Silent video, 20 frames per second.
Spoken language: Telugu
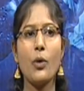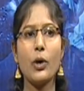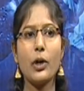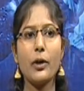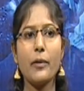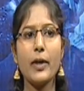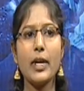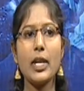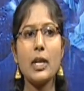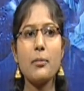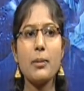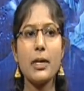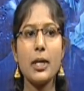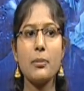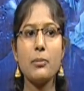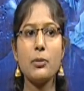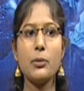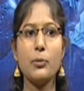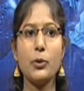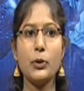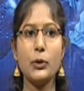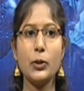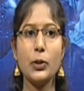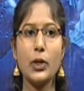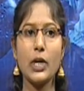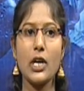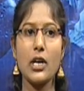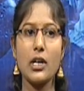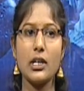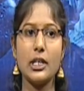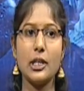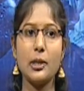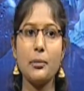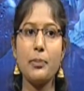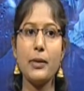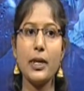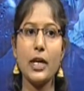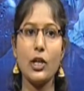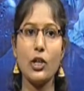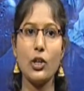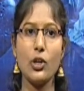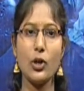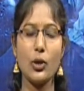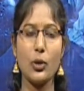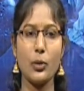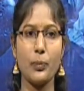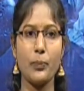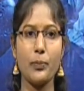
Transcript: ఒకవేళ మనము ముందుగా డిపిఎల్లో